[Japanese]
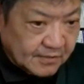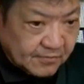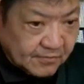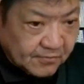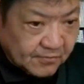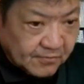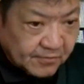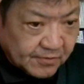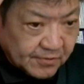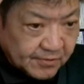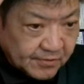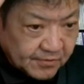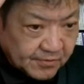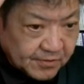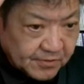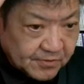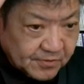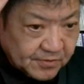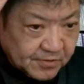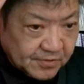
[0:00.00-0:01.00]
合意を
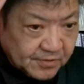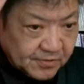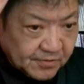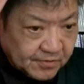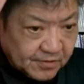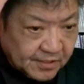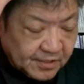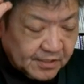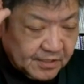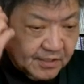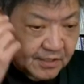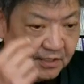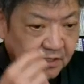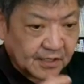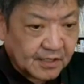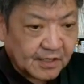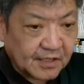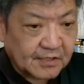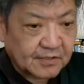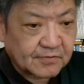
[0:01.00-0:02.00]
急いでおり、
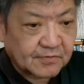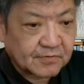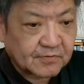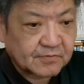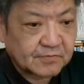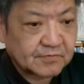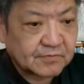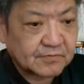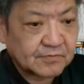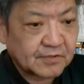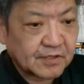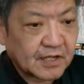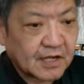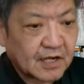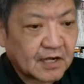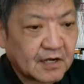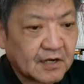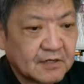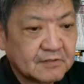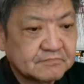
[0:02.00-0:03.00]
英国
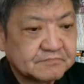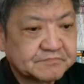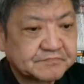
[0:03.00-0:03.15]
や